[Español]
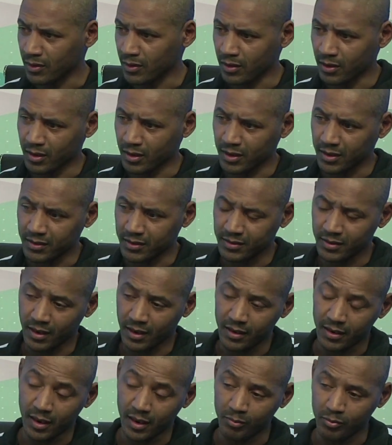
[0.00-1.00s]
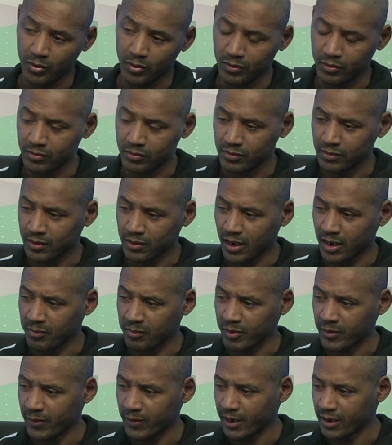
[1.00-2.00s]
eh, salí campeón
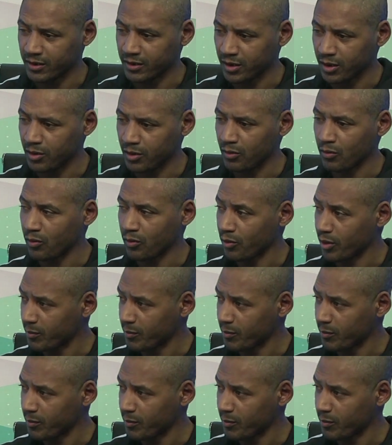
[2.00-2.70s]
AMB Latino,